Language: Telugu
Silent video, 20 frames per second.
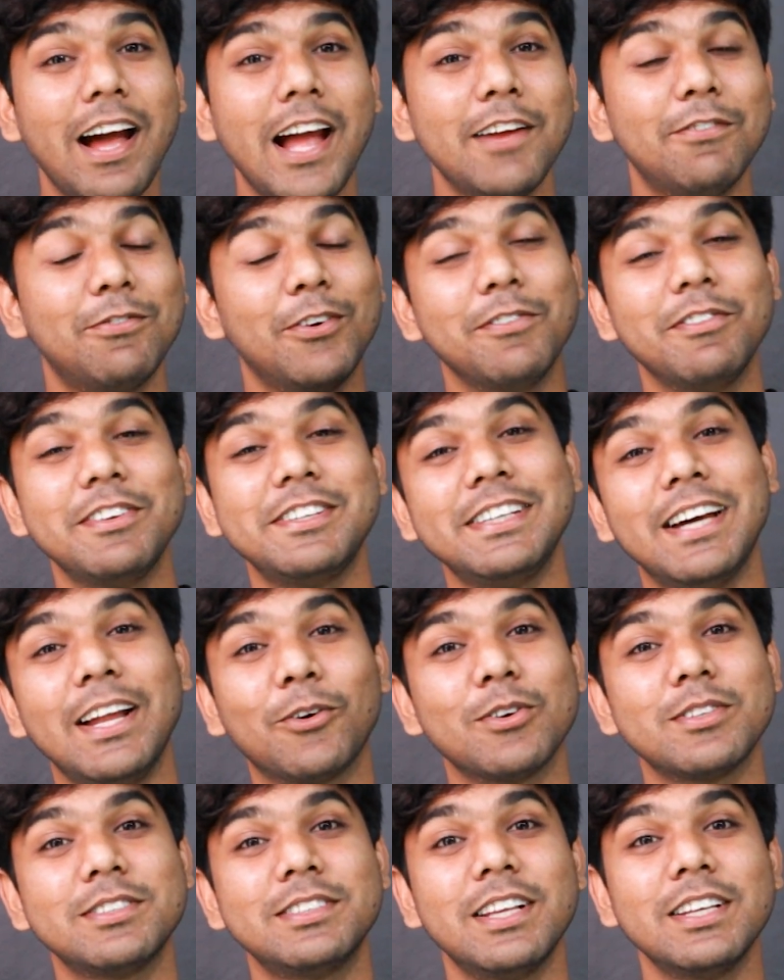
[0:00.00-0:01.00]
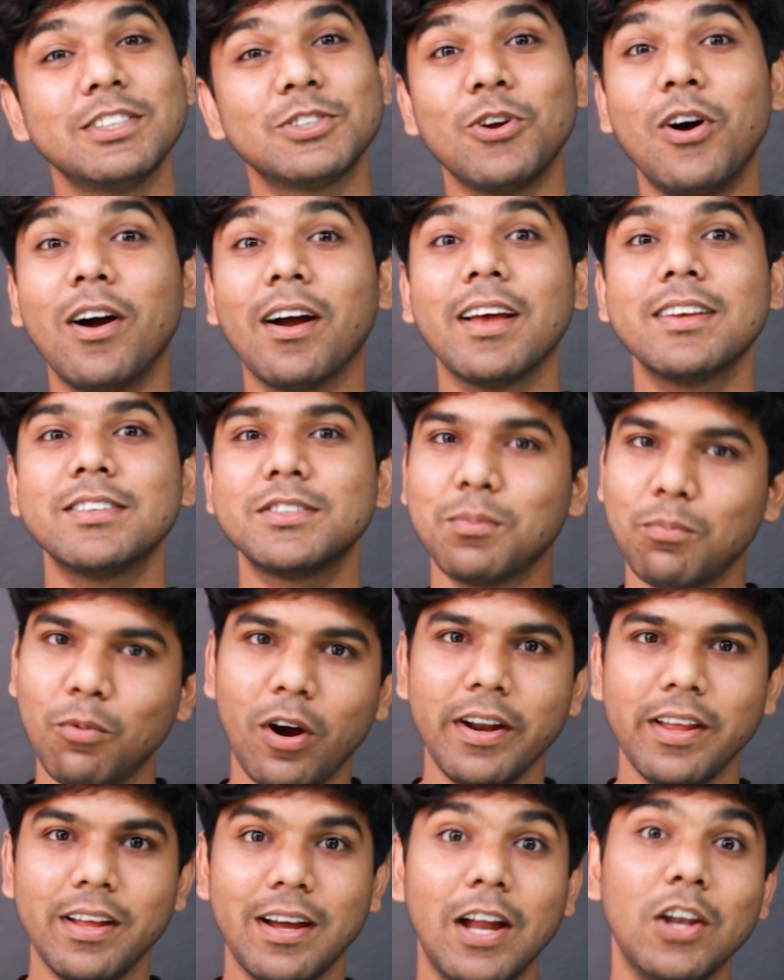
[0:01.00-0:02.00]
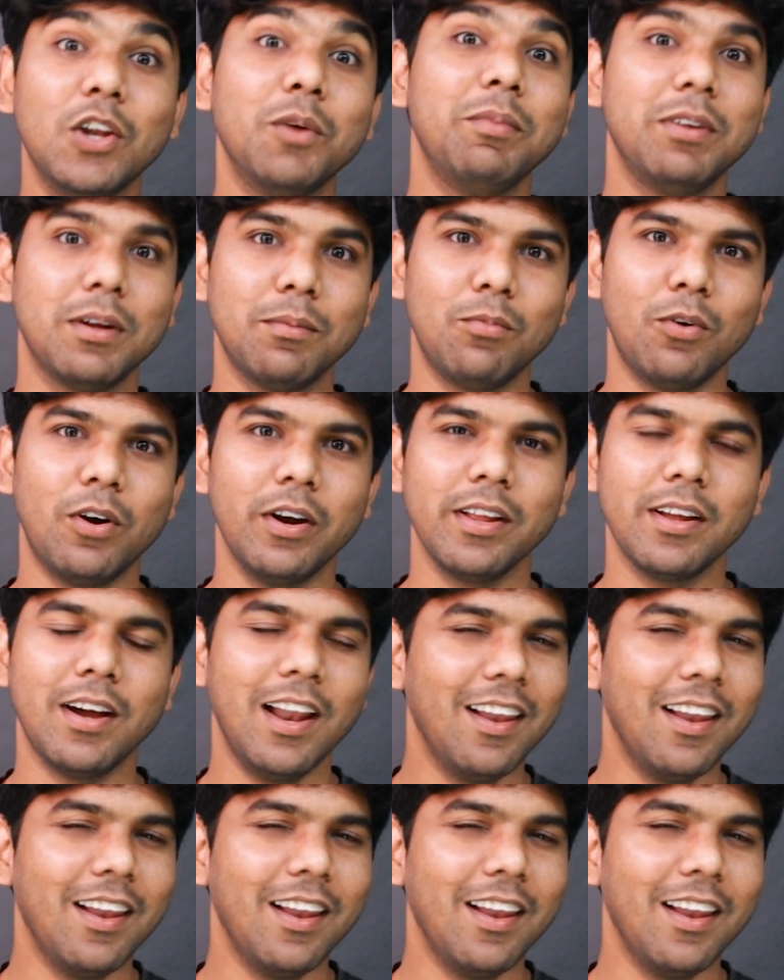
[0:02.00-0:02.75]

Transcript: ఐఫోన్ విషయానికి వస్తే స్ట్రాంగెస్ట్ బాడీ అల్యూమినియం బాడీ